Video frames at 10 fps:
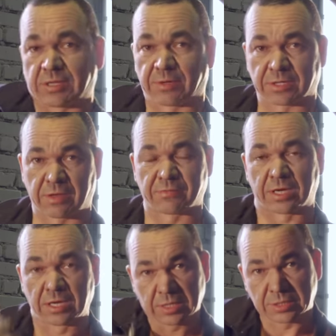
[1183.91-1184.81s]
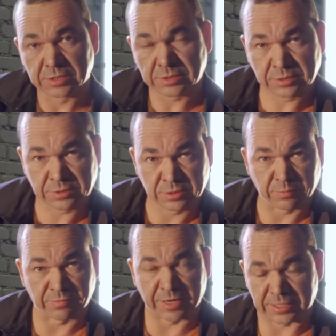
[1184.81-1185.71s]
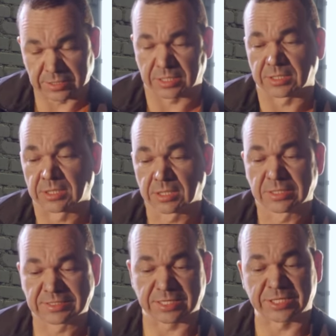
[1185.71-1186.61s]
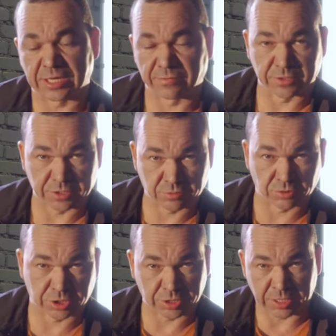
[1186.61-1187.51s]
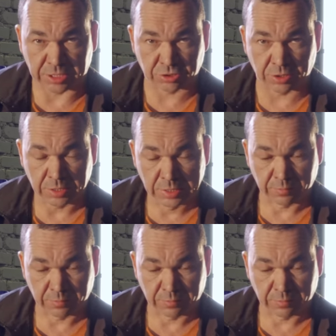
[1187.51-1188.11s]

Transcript: Самое главное, не забывайте, надо затягивать их тоже хорошо,